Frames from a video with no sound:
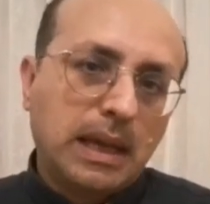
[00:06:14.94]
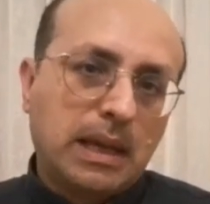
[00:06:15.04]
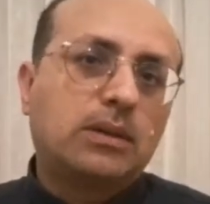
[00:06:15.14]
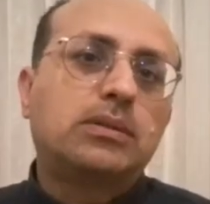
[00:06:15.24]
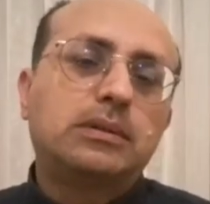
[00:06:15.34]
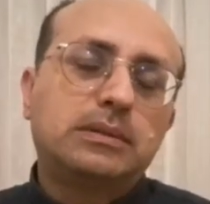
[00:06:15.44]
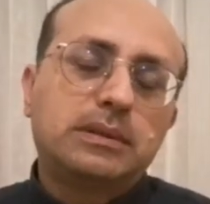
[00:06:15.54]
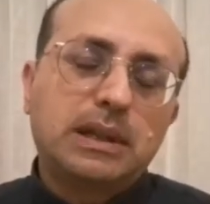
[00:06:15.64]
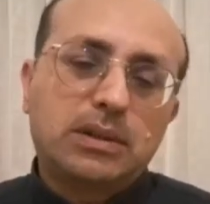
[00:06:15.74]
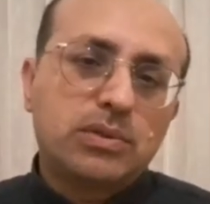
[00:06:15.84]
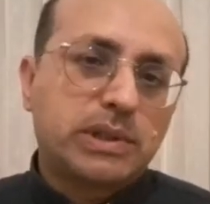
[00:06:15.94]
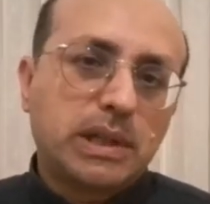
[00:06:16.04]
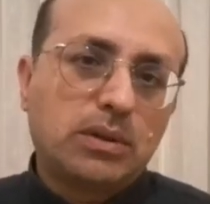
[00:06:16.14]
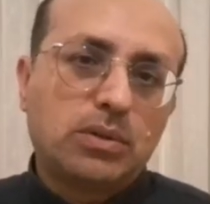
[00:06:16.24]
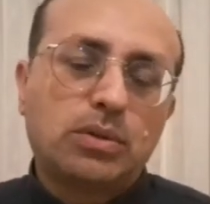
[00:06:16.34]
Ecco, è
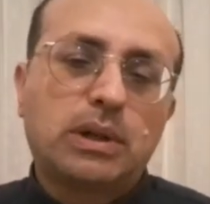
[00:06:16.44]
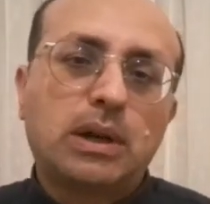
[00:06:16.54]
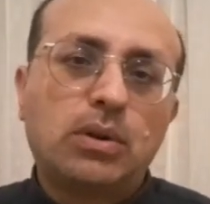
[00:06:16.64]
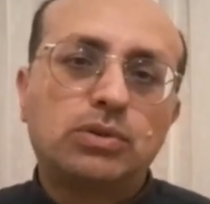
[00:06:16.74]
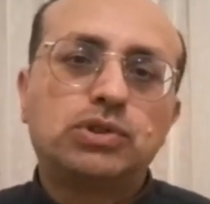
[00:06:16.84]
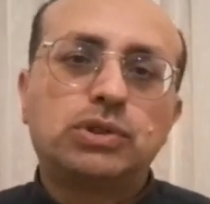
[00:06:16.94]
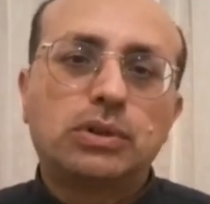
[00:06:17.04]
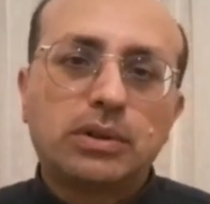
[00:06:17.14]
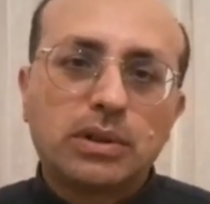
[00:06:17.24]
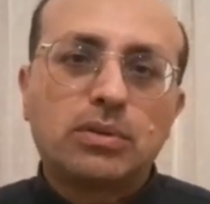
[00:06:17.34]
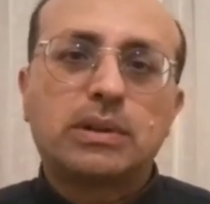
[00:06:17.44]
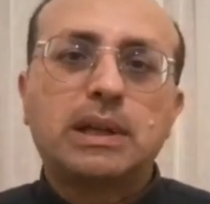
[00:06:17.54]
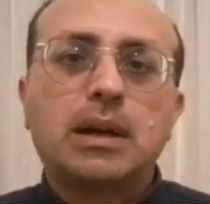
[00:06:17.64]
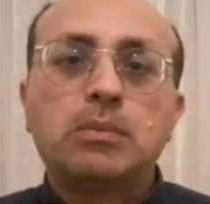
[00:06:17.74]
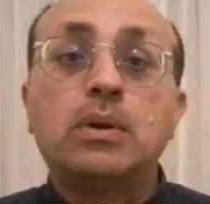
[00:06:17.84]
così ancora oggi, no?
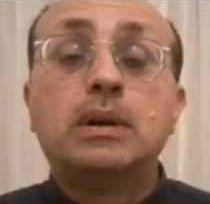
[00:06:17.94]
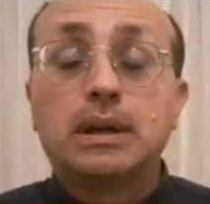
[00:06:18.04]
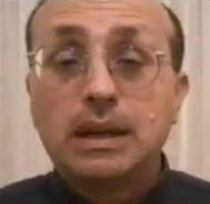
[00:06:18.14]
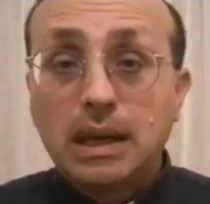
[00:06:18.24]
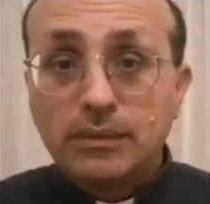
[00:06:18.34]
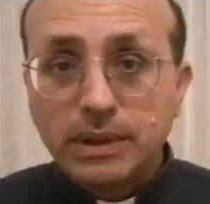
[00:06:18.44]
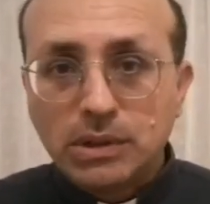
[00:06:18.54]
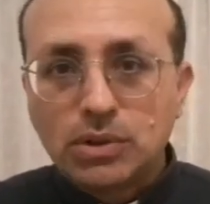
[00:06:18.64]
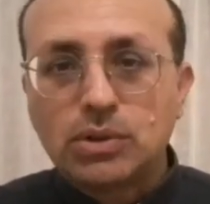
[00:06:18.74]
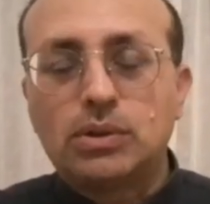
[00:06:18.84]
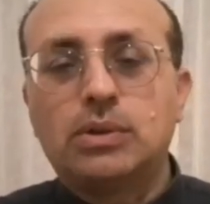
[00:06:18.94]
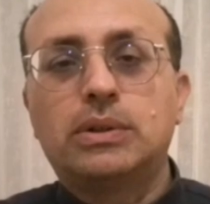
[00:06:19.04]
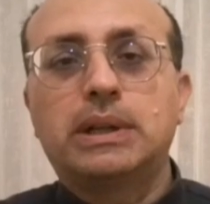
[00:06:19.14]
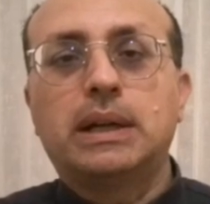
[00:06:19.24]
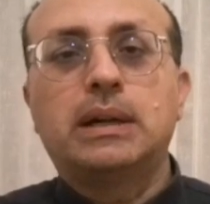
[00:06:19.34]
ricordiamo la
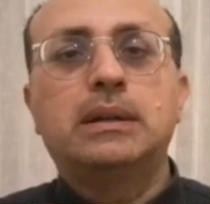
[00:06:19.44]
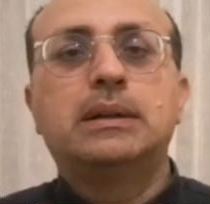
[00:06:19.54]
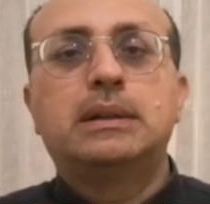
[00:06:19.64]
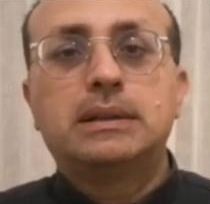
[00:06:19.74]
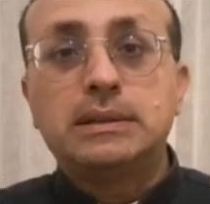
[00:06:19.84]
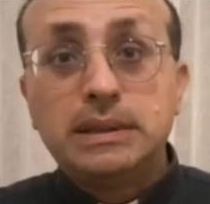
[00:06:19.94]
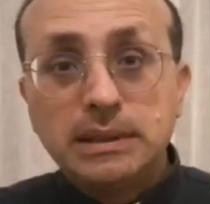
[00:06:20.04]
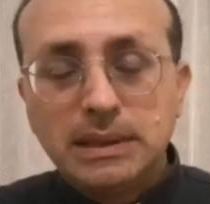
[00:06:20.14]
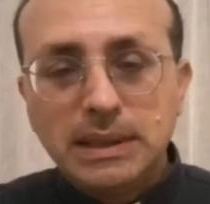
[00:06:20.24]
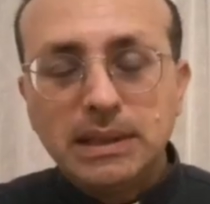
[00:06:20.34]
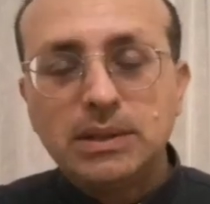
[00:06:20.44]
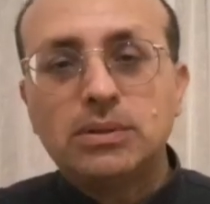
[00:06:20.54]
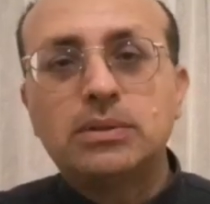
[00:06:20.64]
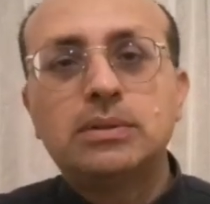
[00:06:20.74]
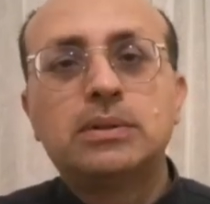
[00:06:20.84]
vittoria di
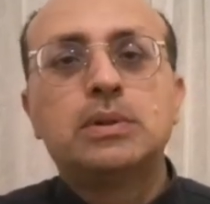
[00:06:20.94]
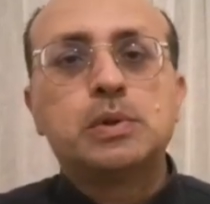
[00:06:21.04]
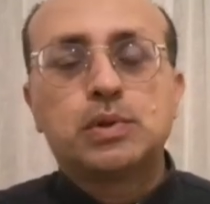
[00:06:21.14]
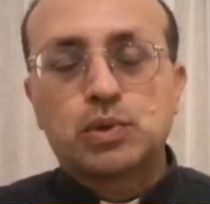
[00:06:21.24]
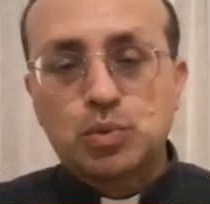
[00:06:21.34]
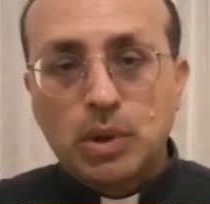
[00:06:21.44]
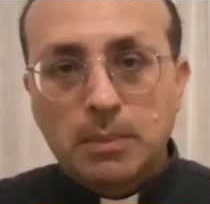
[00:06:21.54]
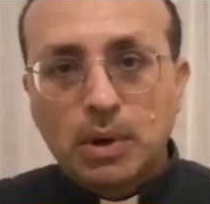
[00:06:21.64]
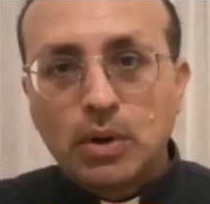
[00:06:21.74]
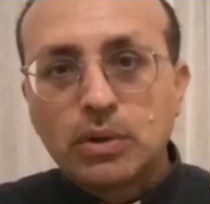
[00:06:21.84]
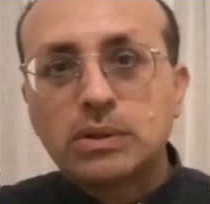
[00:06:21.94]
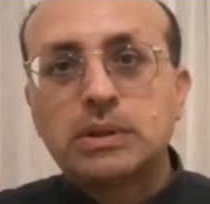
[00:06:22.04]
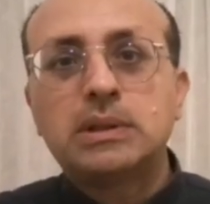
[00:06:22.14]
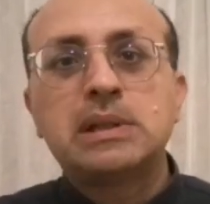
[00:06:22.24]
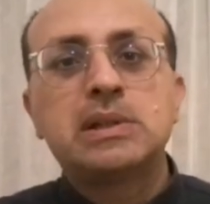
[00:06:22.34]
Dio sulla
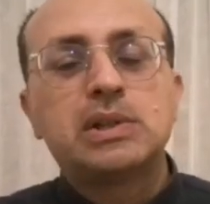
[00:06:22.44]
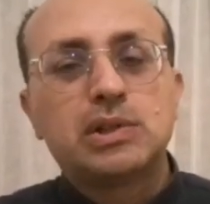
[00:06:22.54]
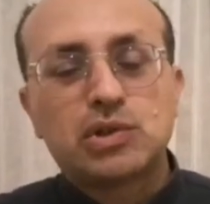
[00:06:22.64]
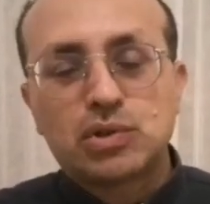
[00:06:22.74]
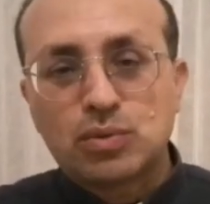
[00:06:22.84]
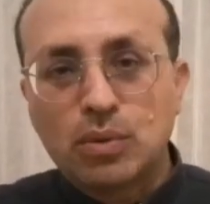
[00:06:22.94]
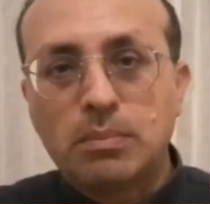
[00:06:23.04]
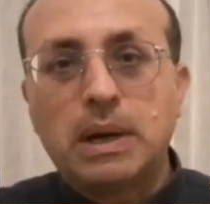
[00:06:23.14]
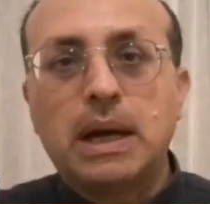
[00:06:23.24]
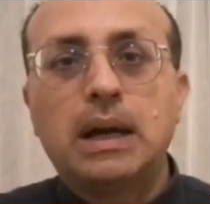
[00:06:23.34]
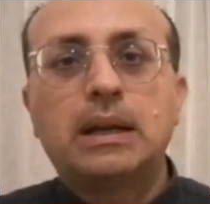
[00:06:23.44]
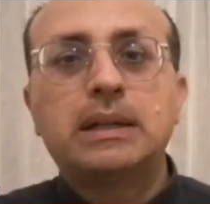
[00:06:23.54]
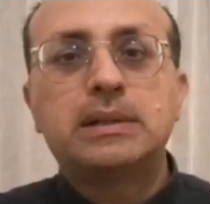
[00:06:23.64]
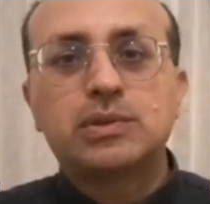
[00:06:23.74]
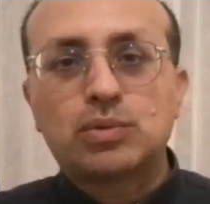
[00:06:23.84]
morte, sul
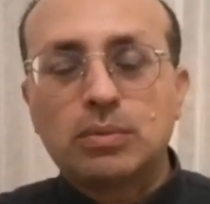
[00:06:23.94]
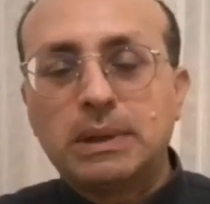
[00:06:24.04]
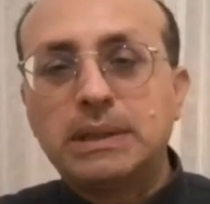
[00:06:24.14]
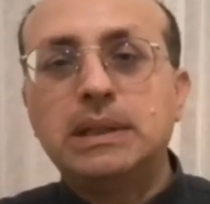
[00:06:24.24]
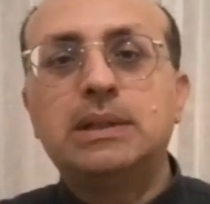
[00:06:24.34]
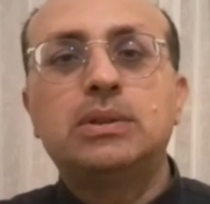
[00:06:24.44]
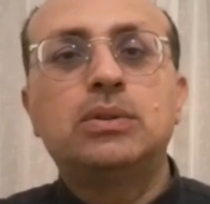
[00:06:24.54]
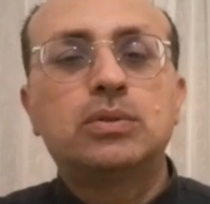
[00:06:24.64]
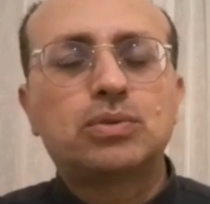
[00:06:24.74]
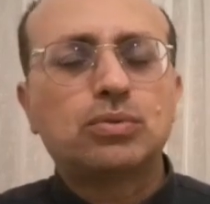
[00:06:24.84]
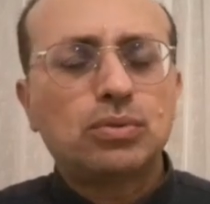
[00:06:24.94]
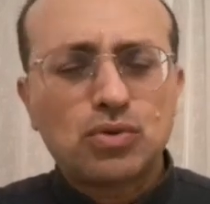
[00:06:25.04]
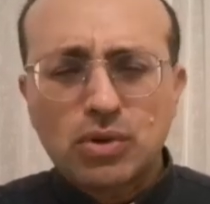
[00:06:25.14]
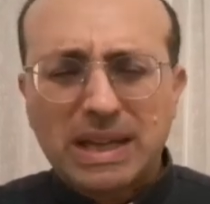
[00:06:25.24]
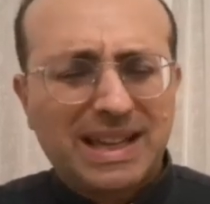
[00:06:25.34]
male, sul maligno, su
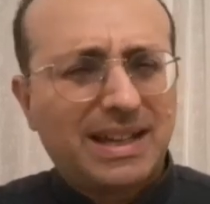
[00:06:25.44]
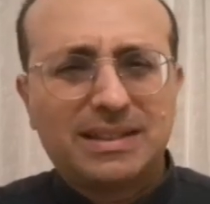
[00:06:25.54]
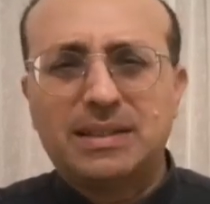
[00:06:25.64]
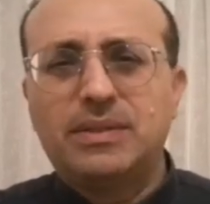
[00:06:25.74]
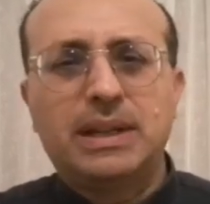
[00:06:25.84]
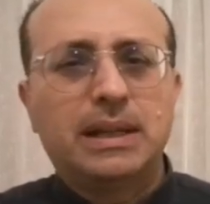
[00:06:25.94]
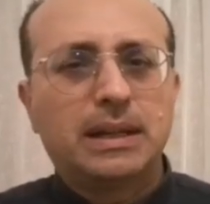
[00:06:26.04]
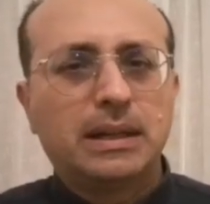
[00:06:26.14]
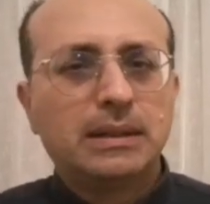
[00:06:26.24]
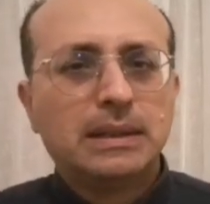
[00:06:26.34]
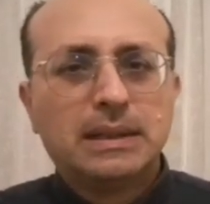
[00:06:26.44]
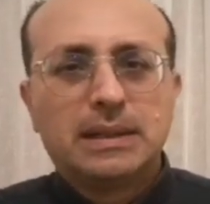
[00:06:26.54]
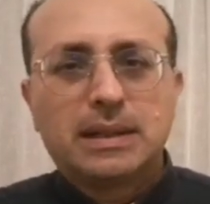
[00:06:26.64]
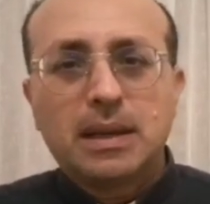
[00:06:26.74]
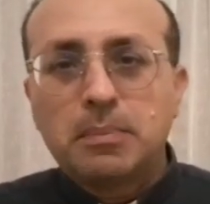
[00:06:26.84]
tutto ciò che è cattiveria,
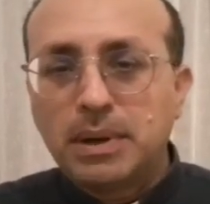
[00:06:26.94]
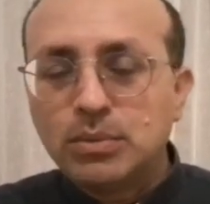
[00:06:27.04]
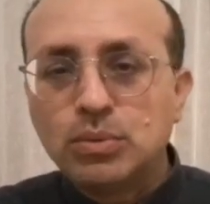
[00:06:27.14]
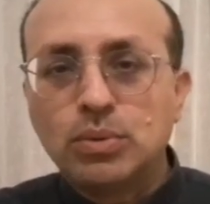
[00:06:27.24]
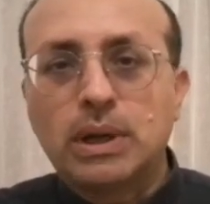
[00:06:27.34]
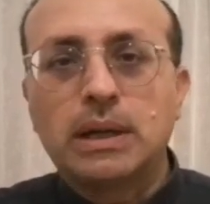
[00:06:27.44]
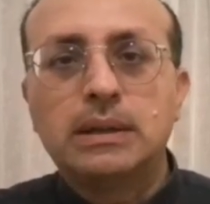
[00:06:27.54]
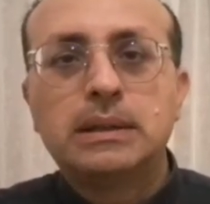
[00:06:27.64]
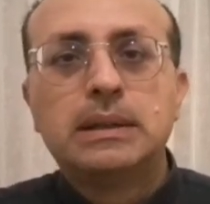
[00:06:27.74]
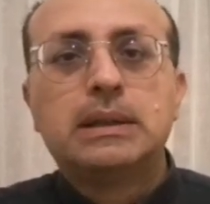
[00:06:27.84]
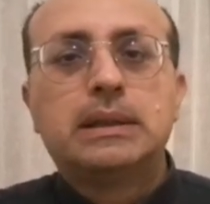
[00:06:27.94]
che è paura.